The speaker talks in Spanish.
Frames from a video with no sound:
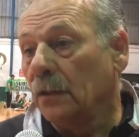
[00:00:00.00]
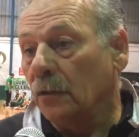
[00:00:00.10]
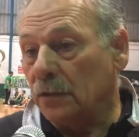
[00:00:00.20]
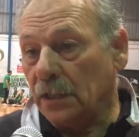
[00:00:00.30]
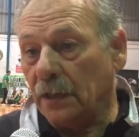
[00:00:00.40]

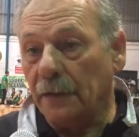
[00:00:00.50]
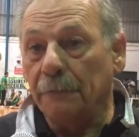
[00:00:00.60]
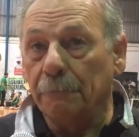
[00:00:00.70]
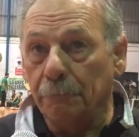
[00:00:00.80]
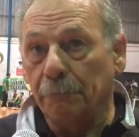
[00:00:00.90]
o sea,
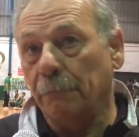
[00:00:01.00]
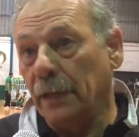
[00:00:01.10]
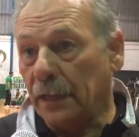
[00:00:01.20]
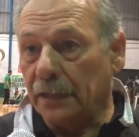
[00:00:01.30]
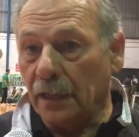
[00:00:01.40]

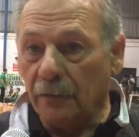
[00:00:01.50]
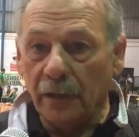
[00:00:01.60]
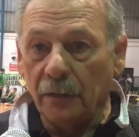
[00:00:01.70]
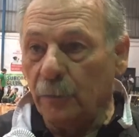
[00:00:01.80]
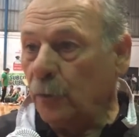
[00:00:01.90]
ver tal
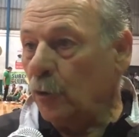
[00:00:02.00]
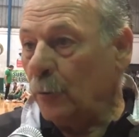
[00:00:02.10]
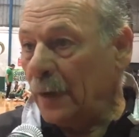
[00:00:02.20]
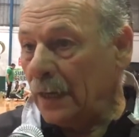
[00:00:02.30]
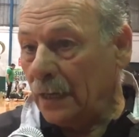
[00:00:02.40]
vez un poco
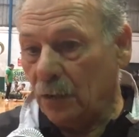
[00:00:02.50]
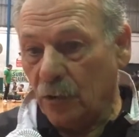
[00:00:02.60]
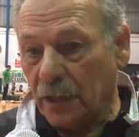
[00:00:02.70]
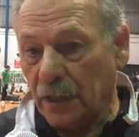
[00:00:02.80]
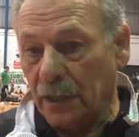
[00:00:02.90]
más a los
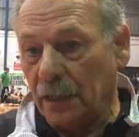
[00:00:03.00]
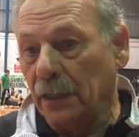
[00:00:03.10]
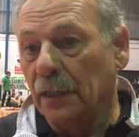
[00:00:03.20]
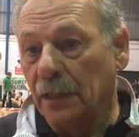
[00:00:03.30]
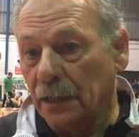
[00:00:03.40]
que
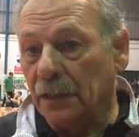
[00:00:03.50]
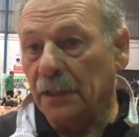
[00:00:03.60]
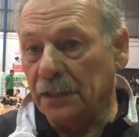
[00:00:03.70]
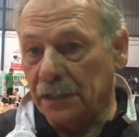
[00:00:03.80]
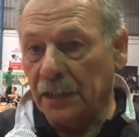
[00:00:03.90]

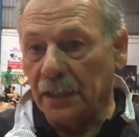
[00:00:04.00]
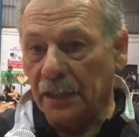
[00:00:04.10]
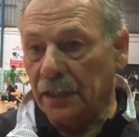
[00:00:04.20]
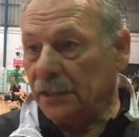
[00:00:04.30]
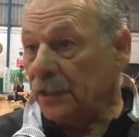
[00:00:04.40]
recién han
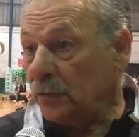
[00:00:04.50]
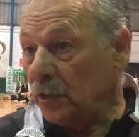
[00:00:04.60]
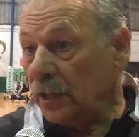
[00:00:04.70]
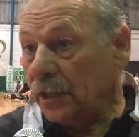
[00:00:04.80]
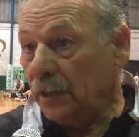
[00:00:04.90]
ingresado
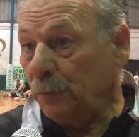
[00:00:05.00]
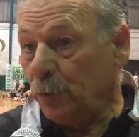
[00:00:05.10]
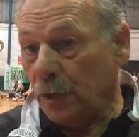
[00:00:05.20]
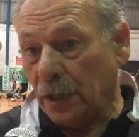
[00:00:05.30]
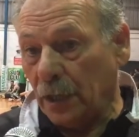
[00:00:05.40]
al
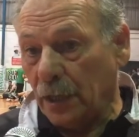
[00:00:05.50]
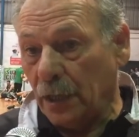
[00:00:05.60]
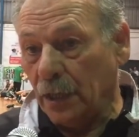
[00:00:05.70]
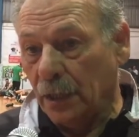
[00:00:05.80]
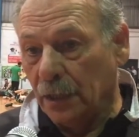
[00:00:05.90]
equipo que,